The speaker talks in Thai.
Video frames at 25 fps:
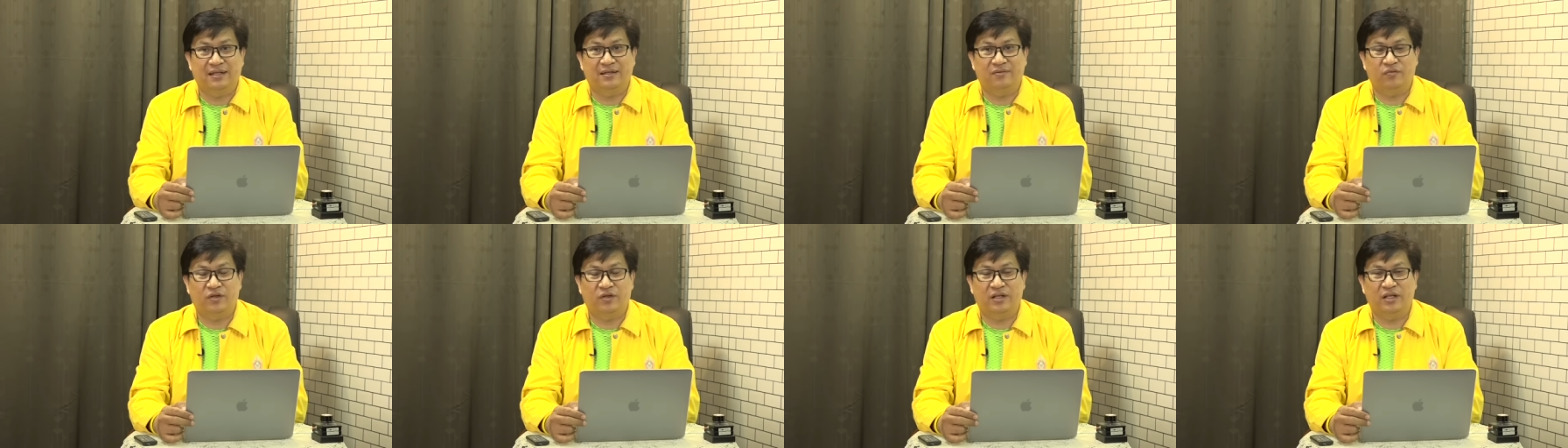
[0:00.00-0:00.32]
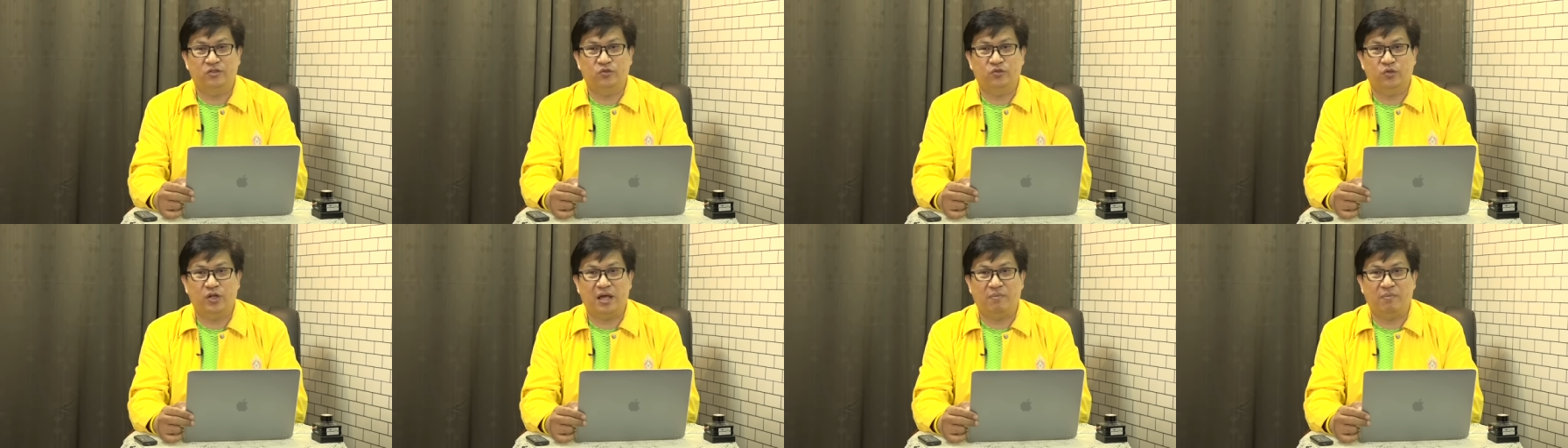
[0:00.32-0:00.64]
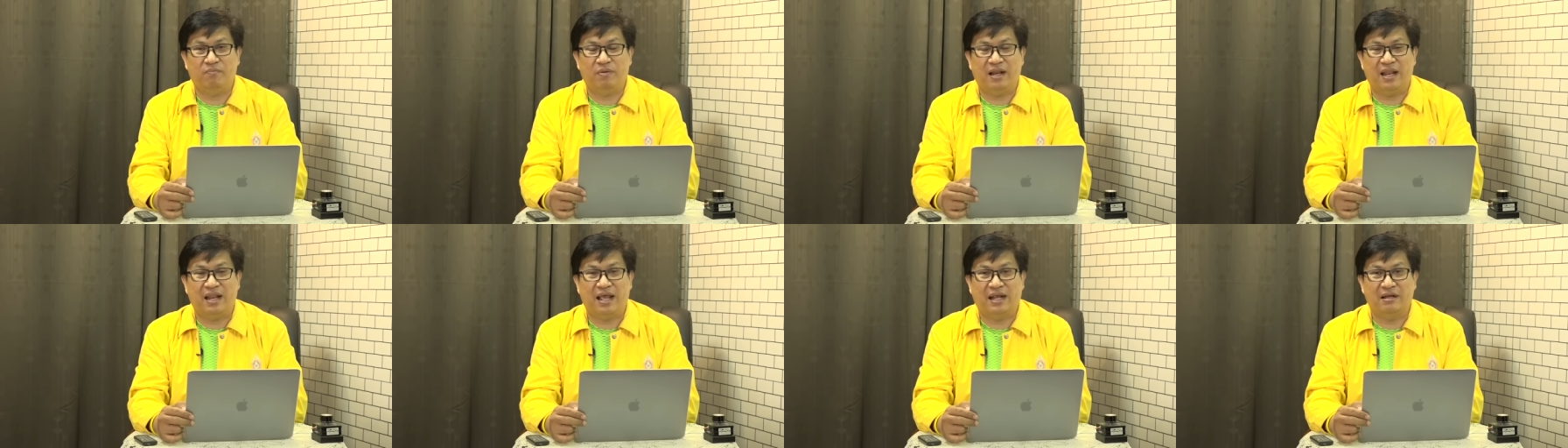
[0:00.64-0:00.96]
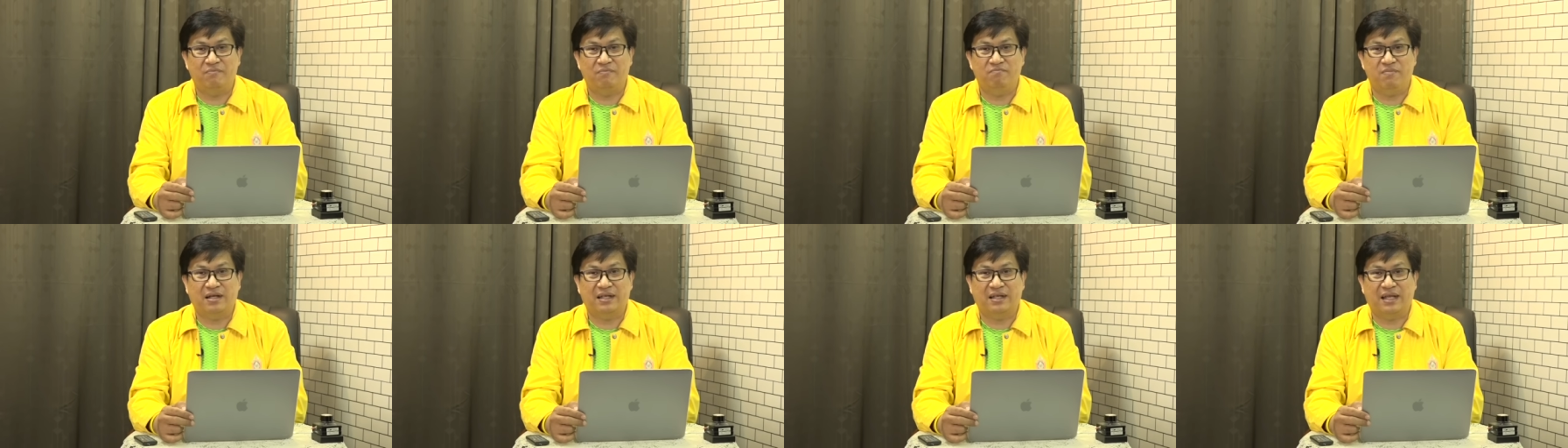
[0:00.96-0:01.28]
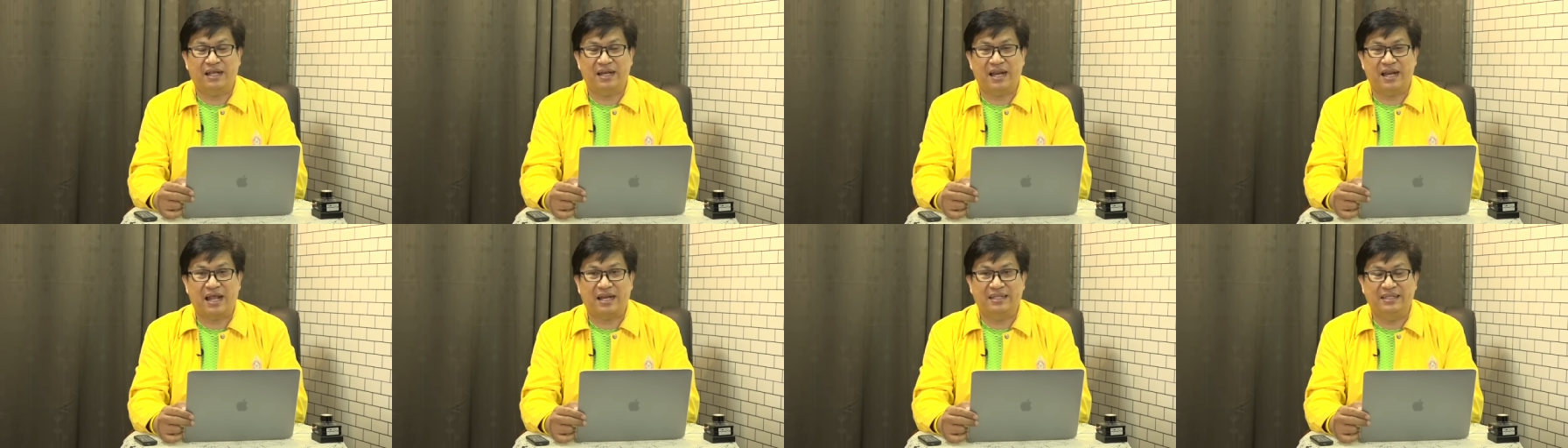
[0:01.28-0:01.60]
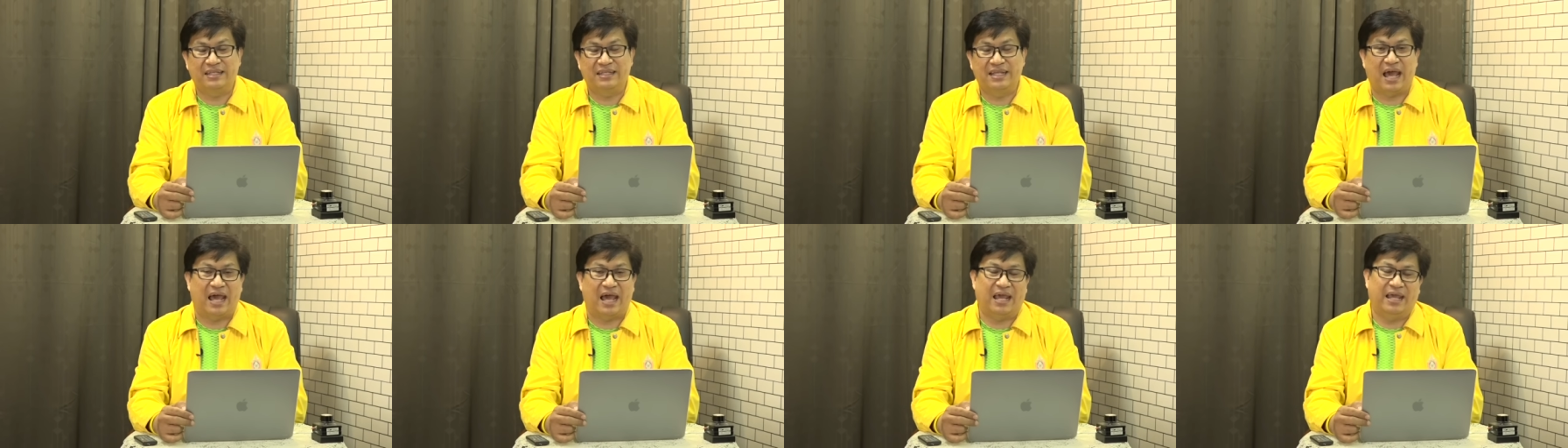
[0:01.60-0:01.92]
เวเนซุเอลาเป็นแหล่งน้ำมันขนาด
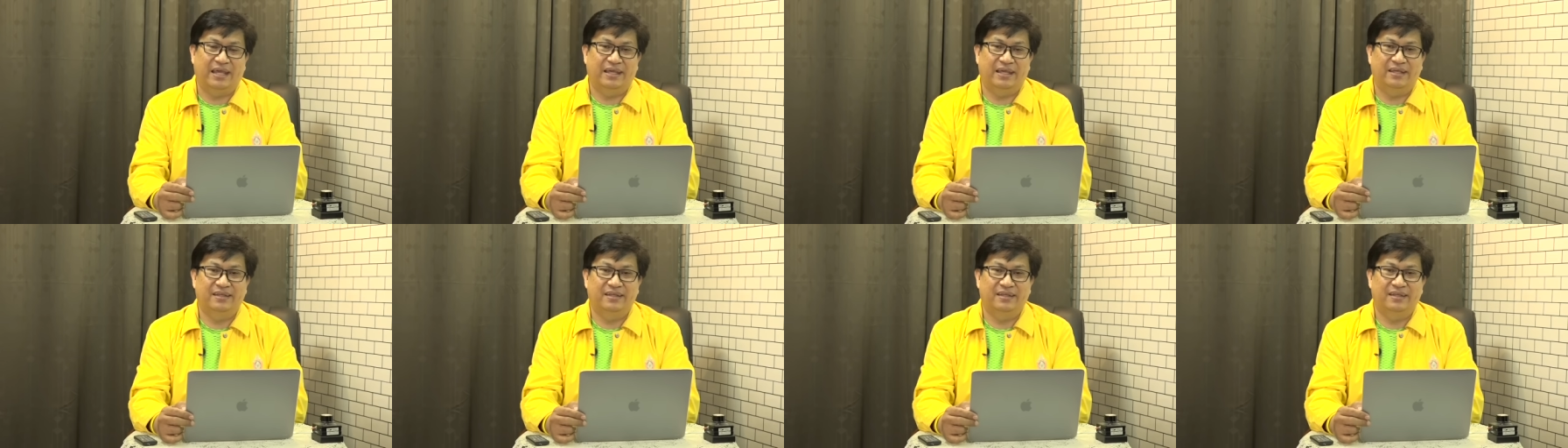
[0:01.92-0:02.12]
ใหญ่